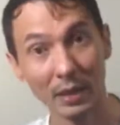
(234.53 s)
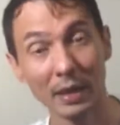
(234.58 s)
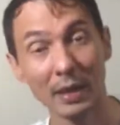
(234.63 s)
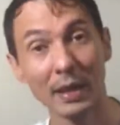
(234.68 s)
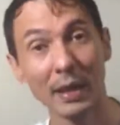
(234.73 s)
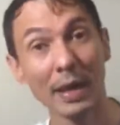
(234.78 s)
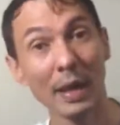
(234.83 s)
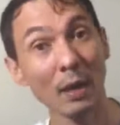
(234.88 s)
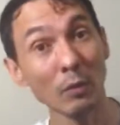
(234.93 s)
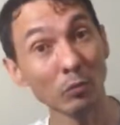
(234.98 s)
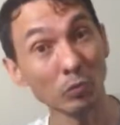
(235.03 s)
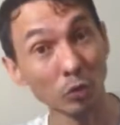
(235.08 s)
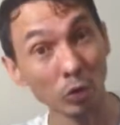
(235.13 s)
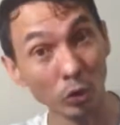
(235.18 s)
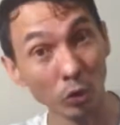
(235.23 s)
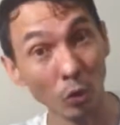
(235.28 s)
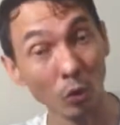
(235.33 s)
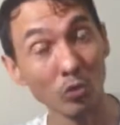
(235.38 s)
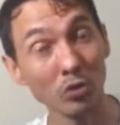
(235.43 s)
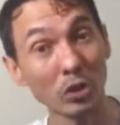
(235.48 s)
É um
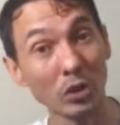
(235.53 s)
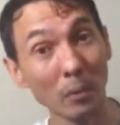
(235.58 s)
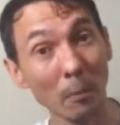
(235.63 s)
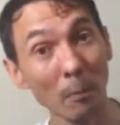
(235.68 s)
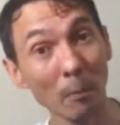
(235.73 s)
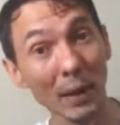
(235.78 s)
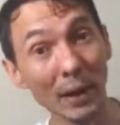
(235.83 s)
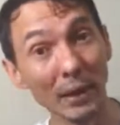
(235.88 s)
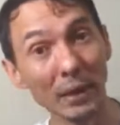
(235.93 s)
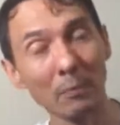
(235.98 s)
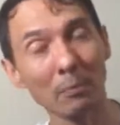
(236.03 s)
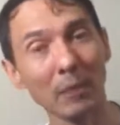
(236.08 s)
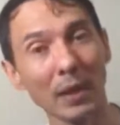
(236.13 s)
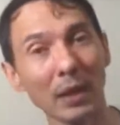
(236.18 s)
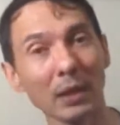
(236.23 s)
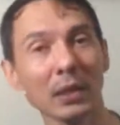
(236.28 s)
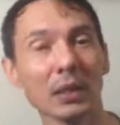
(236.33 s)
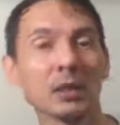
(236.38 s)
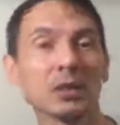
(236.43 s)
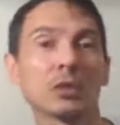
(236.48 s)
jogo de bang
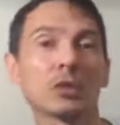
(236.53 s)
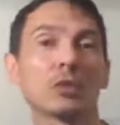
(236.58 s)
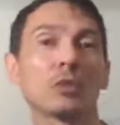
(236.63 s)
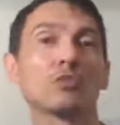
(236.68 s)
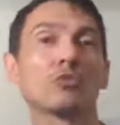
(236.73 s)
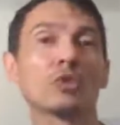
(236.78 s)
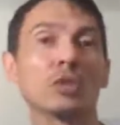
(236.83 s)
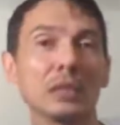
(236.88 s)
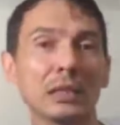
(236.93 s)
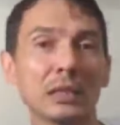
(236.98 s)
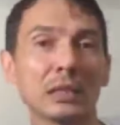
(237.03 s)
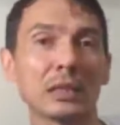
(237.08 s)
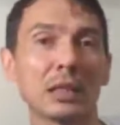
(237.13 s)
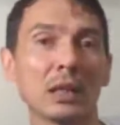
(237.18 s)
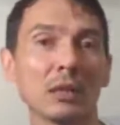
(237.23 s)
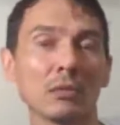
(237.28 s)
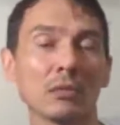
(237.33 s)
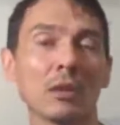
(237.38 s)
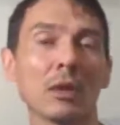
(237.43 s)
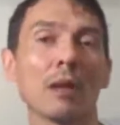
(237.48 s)
bang que eles estão
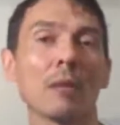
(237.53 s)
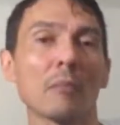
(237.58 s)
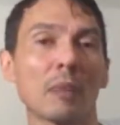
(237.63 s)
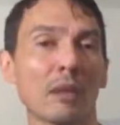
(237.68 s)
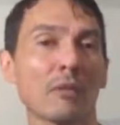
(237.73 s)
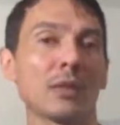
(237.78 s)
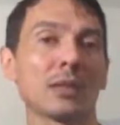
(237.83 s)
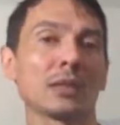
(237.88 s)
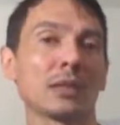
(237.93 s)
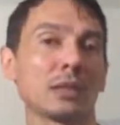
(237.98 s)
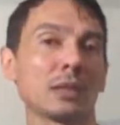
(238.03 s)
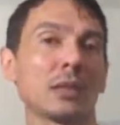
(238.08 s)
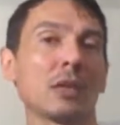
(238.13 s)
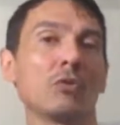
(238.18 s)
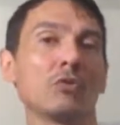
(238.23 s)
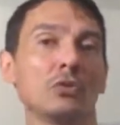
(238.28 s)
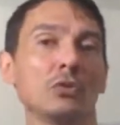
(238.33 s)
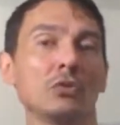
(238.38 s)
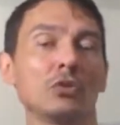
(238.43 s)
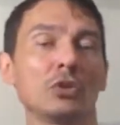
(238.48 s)
utilizando para fazer as
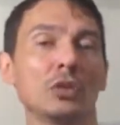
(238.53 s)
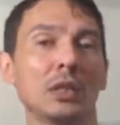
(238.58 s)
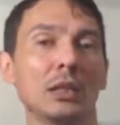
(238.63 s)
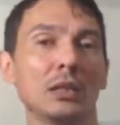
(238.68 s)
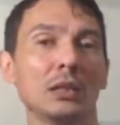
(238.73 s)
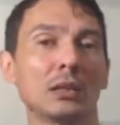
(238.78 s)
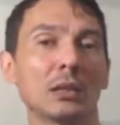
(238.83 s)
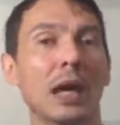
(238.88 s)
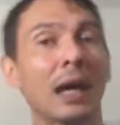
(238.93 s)
reuniões deles.